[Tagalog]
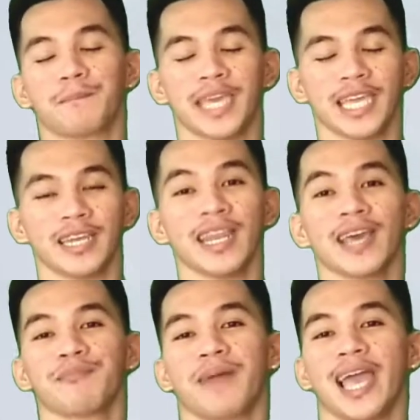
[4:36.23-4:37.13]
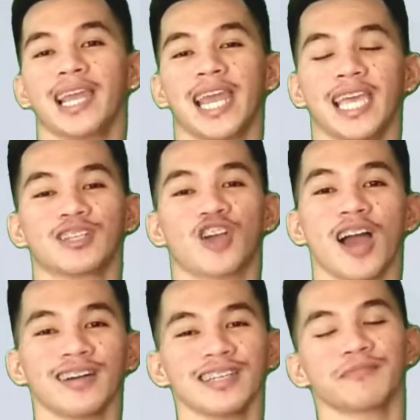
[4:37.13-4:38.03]
led by late
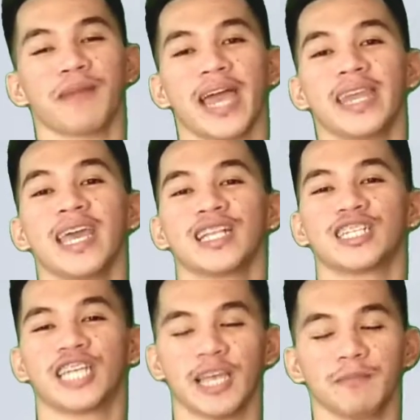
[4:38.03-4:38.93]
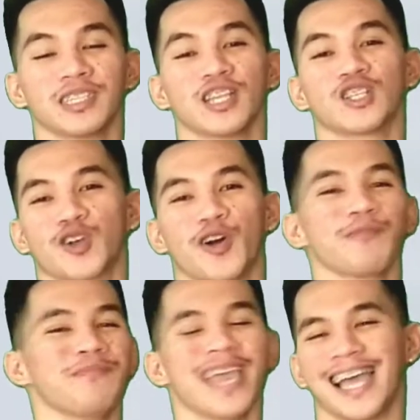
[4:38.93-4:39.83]
Congressman James
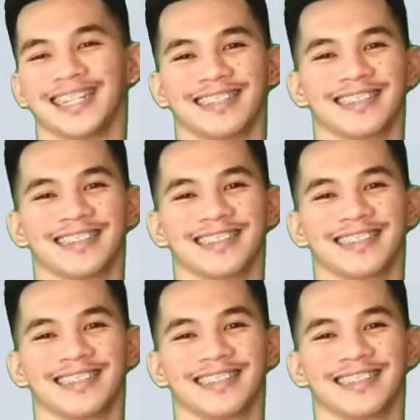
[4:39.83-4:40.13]
Chong Bian.